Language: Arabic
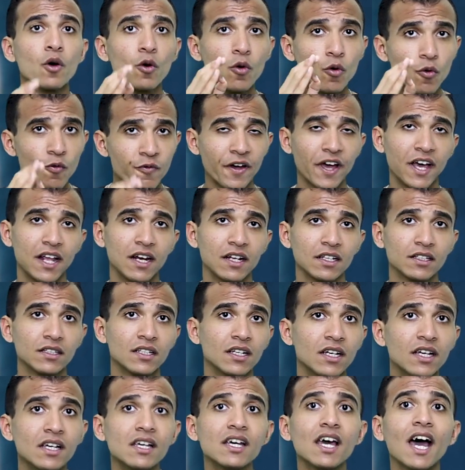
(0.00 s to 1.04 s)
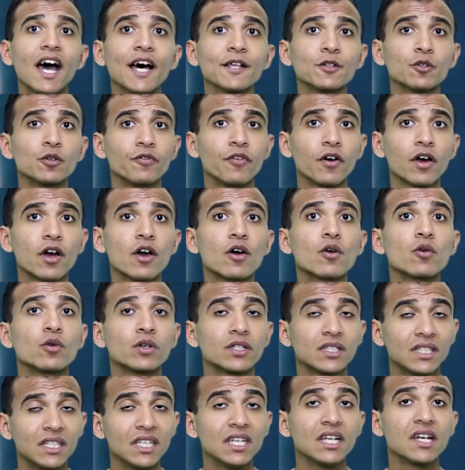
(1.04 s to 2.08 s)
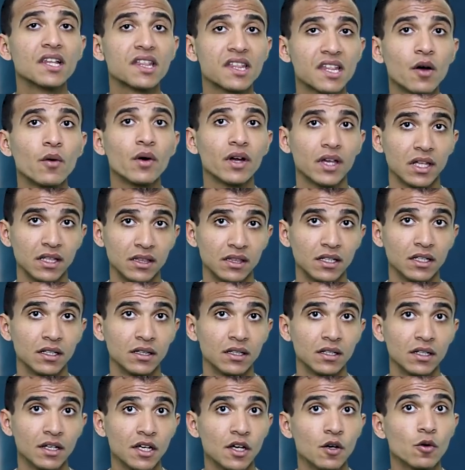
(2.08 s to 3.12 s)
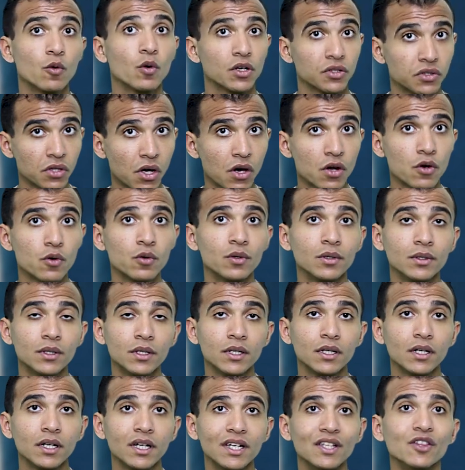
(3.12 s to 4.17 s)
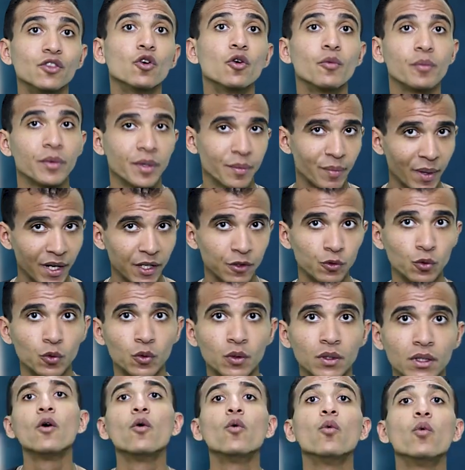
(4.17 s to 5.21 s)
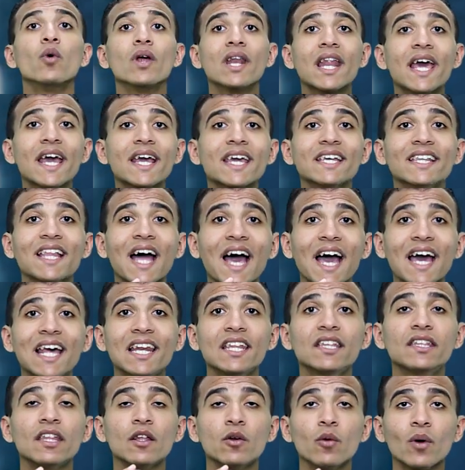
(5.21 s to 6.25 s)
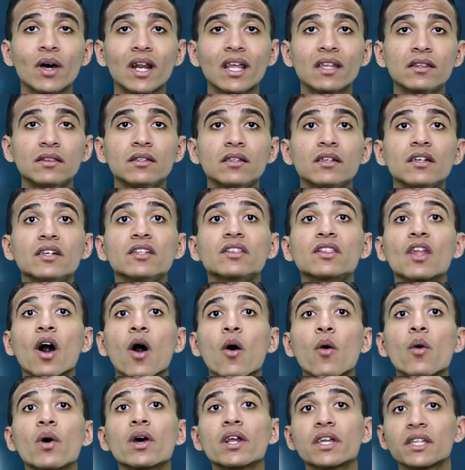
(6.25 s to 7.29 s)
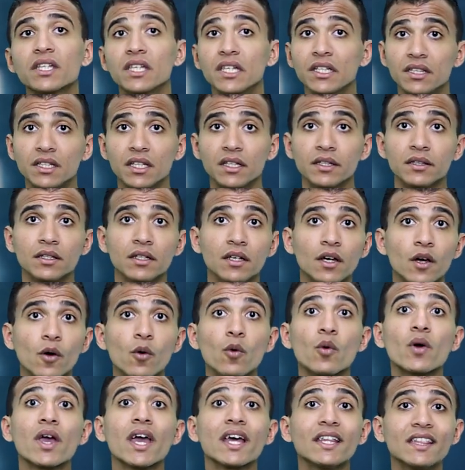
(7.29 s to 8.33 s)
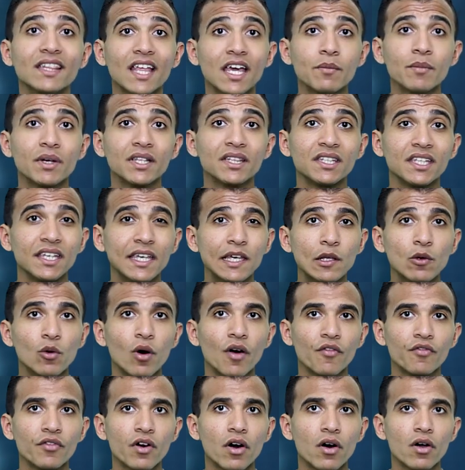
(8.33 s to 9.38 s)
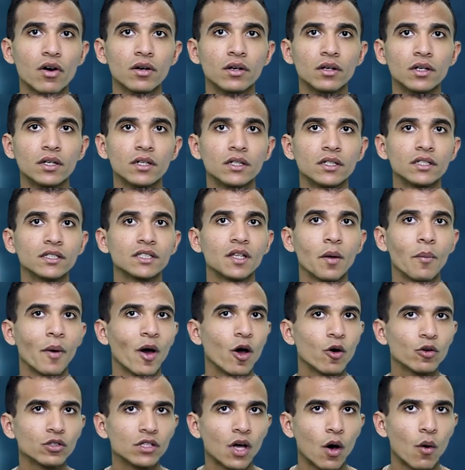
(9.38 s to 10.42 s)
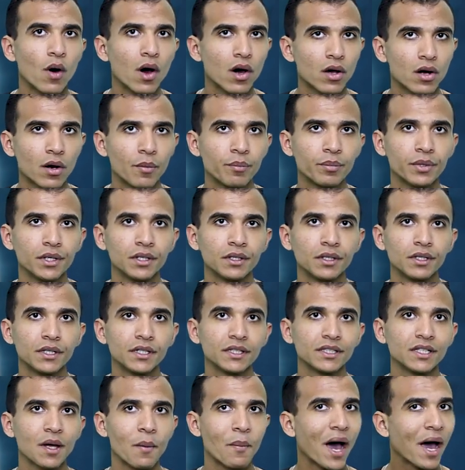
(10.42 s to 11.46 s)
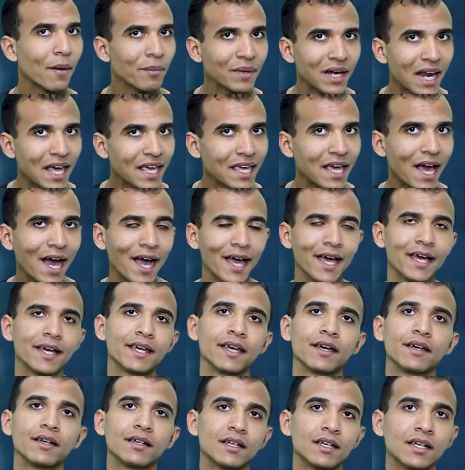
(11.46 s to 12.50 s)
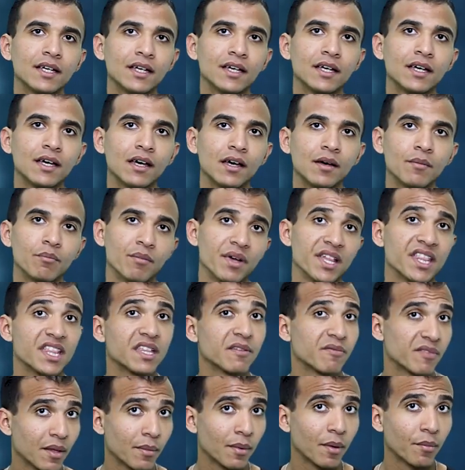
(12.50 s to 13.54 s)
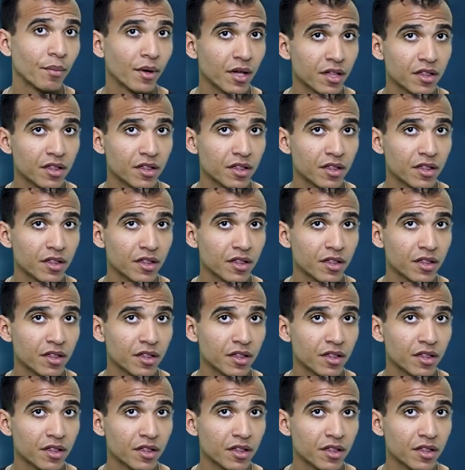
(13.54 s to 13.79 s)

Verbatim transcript: وفعلا قعدوا يفكروا كتير سوا جدا واختاروا انهم يبعدوا ولكن حالة الولد اتدهورت جدا وكان دايما تجيله افكار طب اخدها واهرب طب اعمل اي حاجة بس بسبب